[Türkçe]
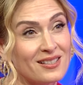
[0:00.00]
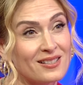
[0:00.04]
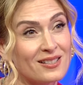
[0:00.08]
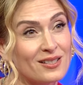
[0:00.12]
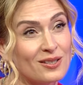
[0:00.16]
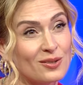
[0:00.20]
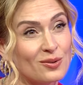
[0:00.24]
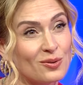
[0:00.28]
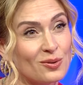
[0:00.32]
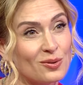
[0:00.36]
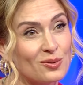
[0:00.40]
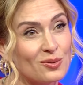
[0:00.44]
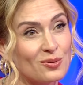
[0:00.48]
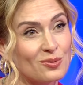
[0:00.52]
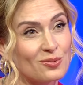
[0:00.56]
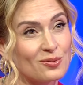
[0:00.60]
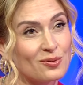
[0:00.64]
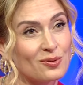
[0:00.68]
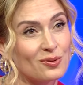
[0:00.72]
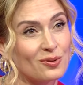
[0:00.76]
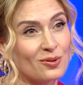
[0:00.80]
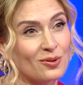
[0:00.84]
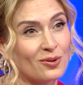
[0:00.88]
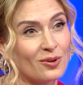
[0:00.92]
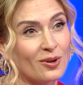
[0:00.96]
istiyorsun evet,
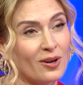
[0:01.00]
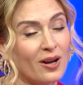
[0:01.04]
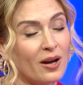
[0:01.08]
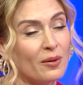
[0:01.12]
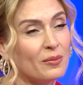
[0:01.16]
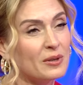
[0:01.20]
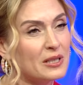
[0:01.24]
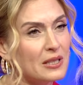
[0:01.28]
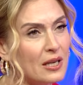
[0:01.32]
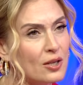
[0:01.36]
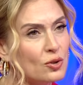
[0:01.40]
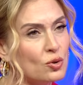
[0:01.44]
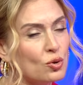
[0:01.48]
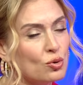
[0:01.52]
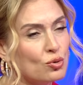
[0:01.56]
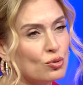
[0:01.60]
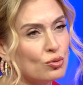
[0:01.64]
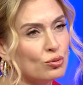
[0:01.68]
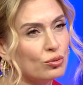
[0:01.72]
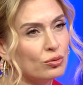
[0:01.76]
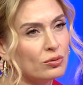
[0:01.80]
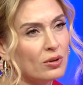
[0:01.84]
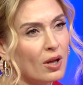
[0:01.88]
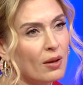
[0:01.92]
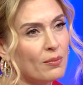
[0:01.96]
çünkü. Evet, Ama evet. sen
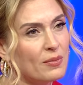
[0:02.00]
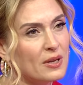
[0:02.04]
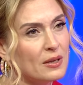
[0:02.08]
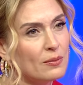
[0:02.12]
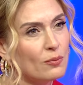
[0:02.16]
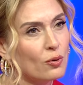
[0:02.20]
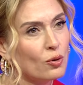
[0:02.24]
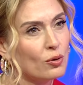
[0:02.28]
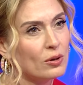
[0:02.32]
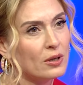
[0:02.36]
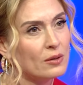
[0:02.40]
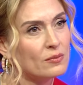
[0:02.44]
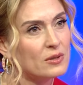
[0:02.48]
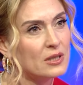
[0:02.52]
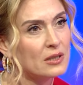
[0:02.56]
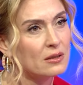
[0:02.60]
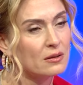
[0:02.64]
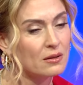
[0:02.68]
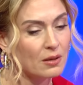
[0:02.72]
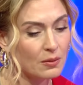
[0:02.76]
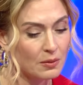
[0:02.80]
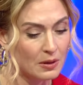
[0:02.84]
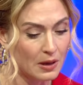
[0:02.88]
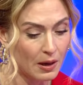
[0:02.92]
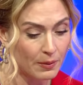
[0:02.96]
çocukluğundan beri böyleymişsin
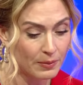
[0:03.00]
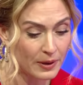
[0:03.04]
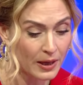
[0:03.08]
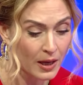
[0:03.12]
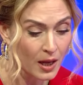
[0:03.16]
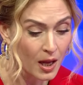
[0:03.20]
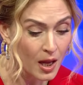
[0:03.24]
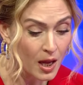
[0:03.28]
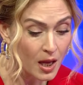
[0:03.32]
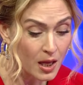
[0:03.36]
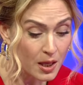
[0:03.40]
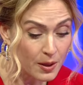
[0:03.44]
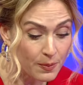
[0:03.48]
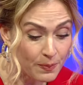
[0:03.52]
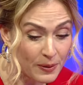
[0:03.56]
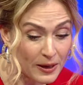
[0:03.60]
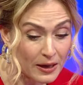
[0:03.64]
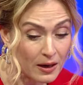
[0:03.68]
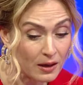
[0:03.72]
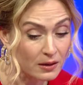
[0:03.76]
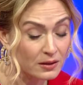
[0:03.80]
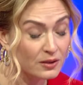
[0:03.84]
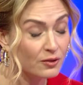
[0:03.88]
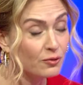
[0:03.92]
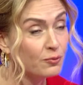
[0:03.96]
Taner evet. abi.
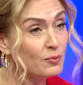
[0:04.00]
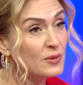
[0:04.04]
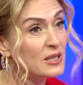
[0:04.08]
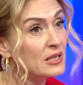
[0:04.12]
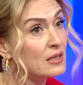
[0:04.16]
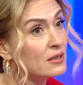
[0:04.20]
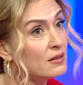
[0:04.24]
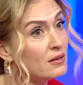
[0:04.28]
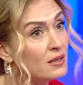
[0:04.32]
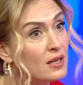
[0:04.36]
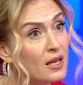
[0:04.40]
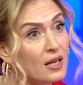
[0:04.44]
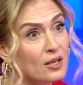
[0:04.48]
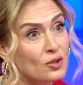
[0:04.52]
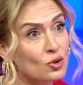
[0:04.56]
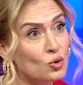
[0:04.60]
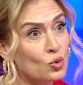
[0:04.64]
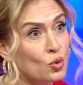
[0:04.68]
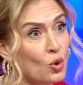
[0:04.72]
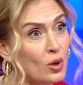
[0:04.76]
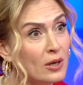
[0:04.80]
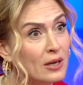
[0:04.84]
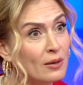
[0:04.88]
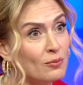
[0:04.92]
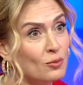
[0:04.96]
Hiperaktif misin? Niye hiç
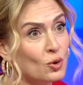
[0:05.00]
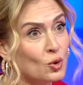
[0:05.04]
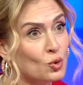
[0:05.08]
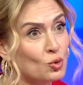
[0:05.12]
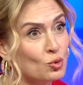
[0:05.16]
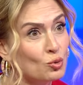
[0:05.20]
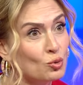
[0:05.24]
söylemiyorsun?